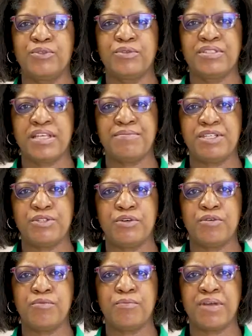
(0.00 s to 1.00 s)
Toutes ces
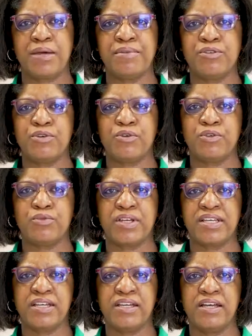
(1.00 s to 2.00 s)
missions m'ont permis de
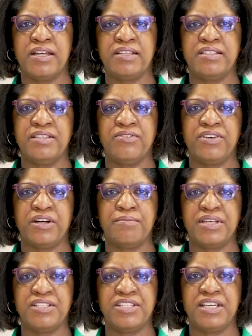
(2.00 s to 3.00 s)
côtoyer différents
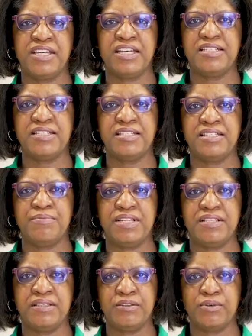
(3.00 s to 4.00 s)
métiers et
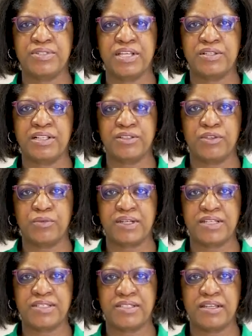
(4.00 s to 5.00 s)
disciplines au sein de
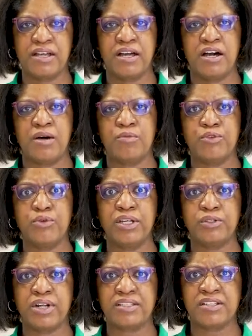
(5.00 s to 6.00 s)
l'entreprise en me
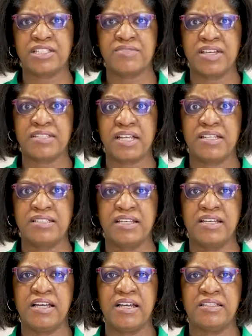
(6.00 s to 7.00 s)
donnant de la
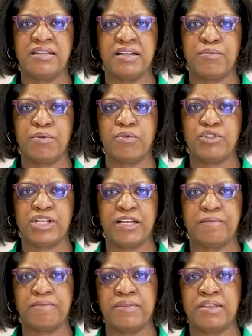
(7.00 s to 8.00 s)
transversalité dans les
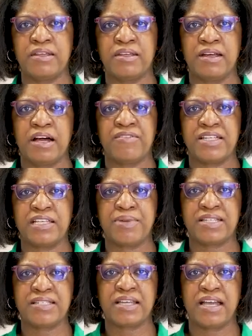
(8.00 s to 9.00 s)
projets avec des
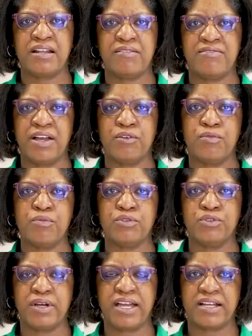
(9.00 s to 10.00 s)
passerelles vers le monde
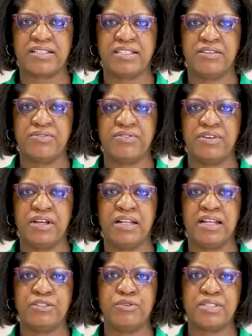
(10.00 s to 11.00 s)
du réactif,
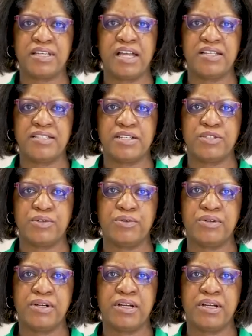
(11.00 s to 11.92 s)
l'industrialisation